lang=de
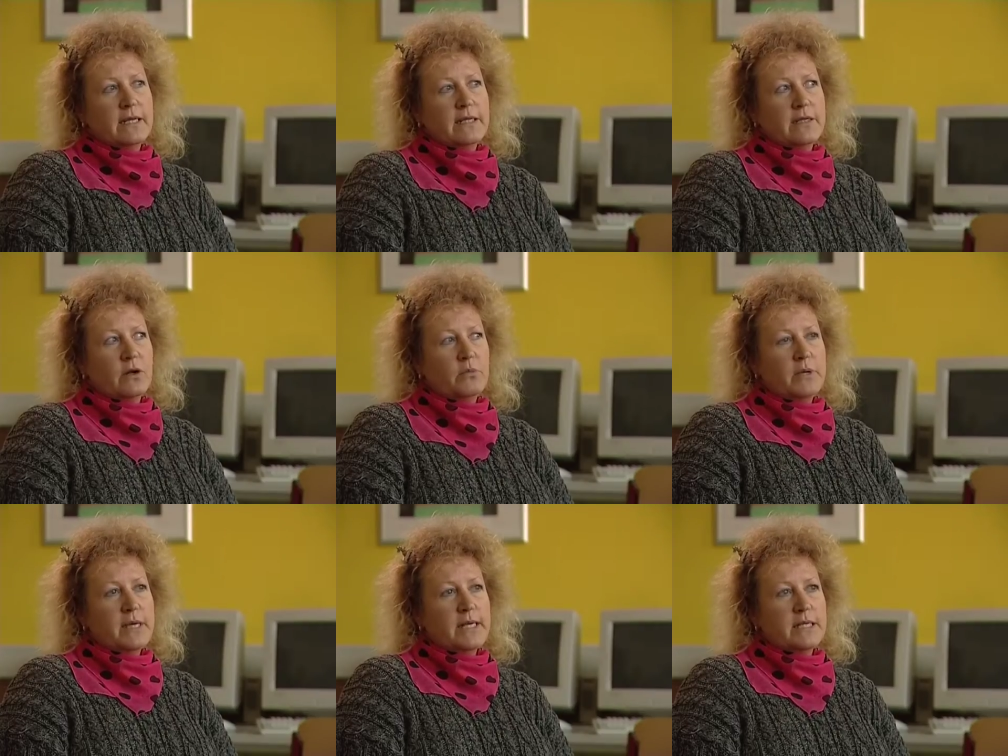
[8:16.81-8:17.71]
Ich
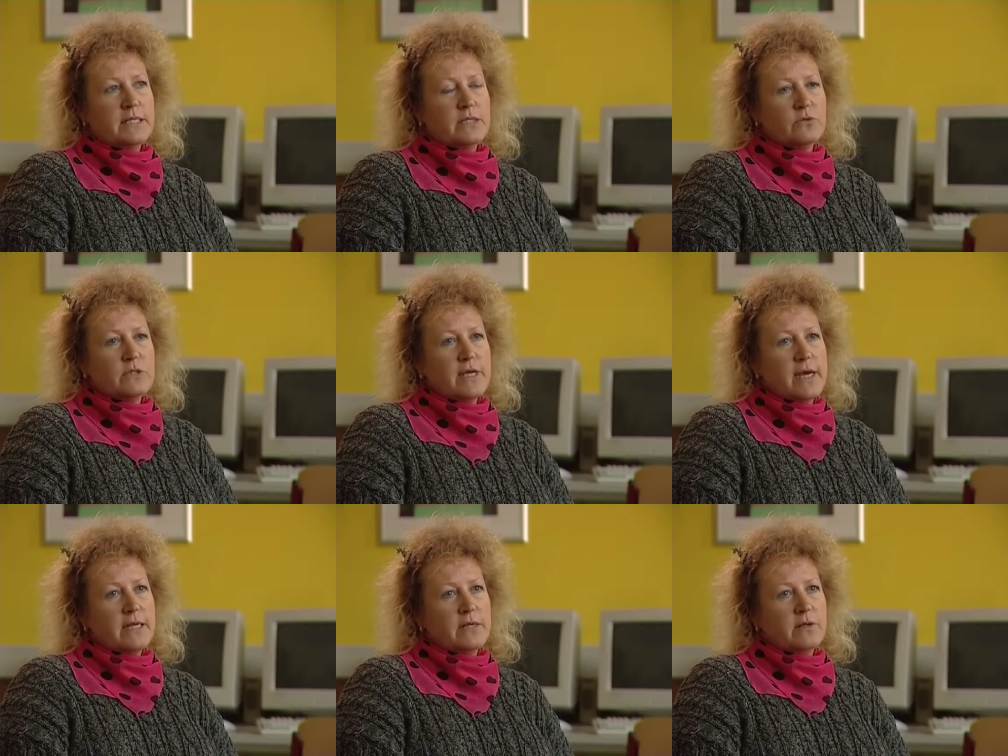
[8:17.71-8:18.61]
glaube eher, dass es so
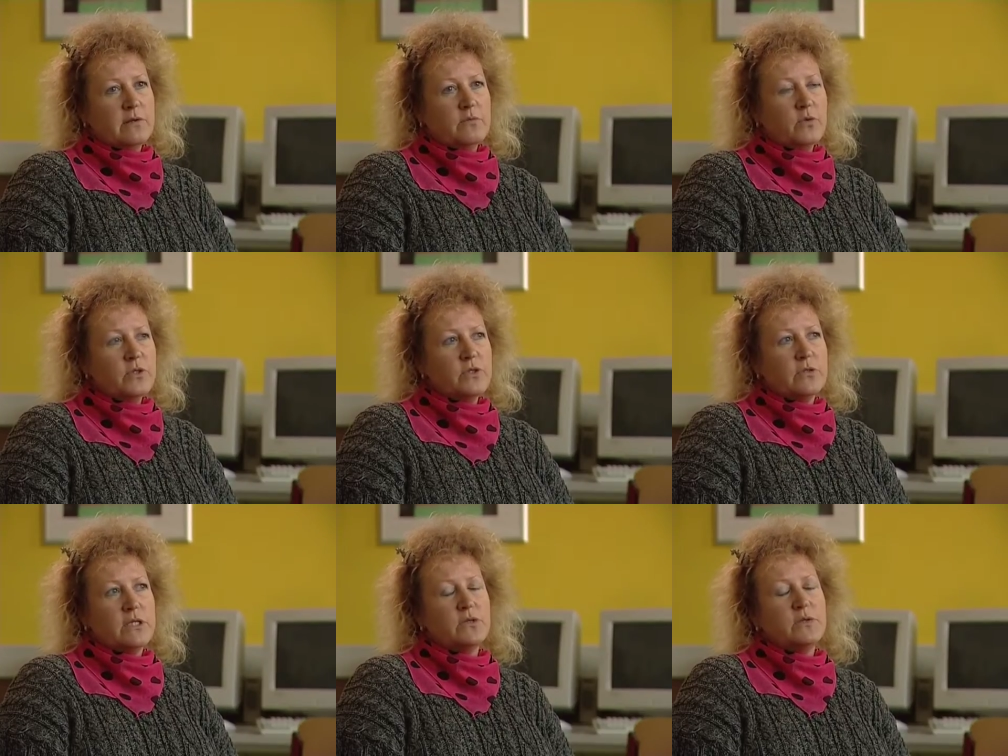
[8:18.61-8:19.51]
sein muss
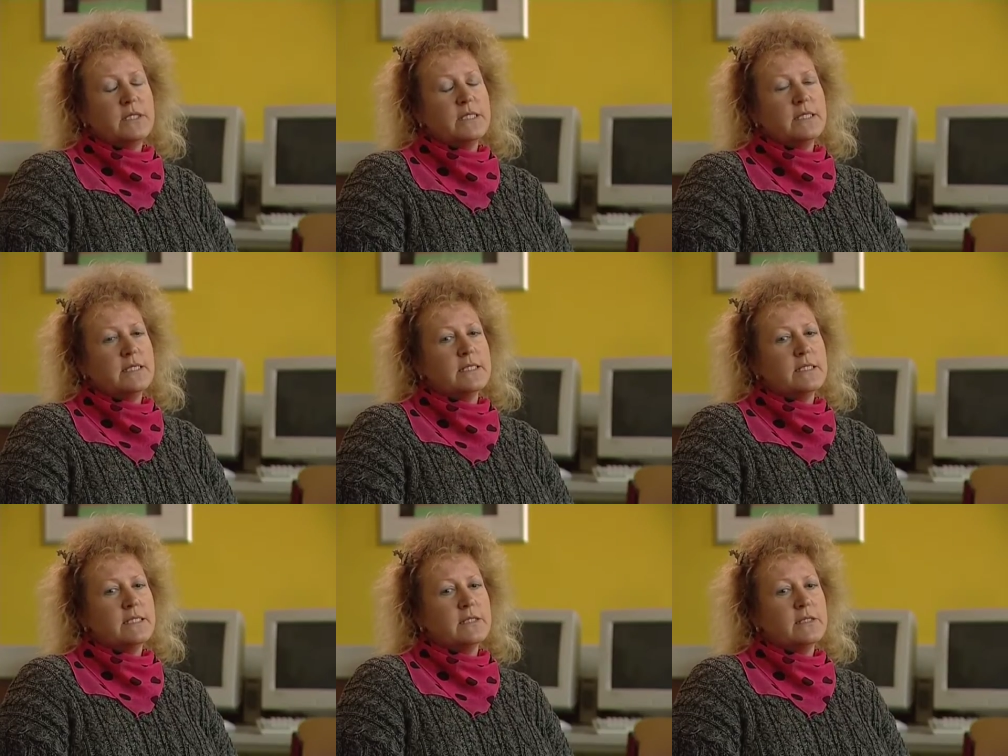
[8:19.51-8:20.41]
oder so ist,
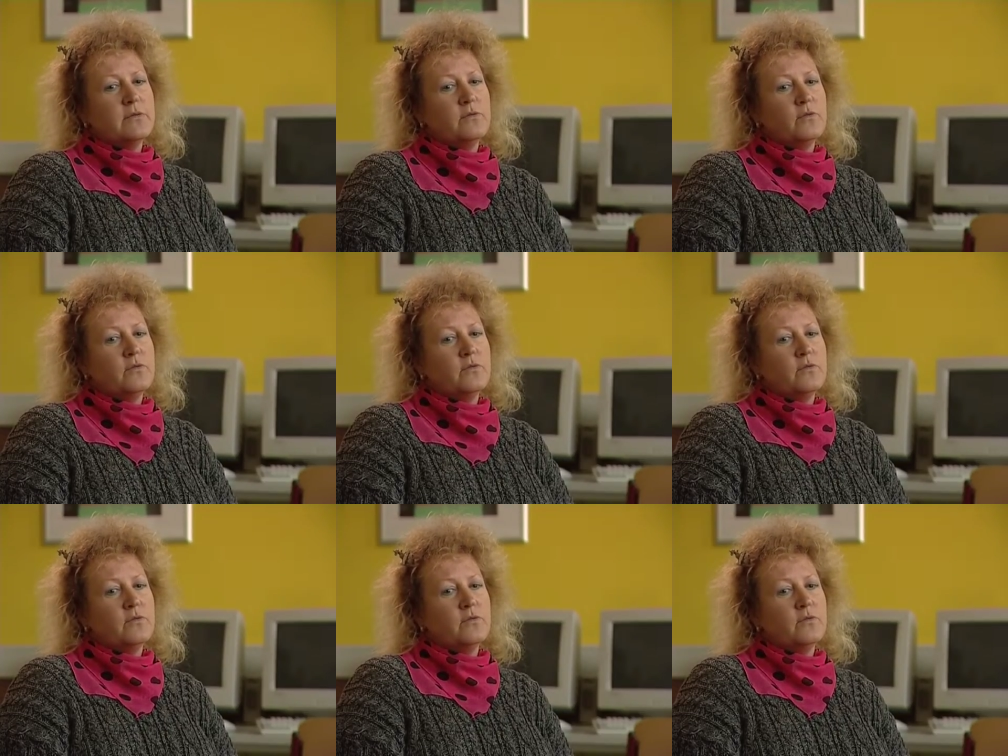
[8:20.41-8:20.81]
dass äh,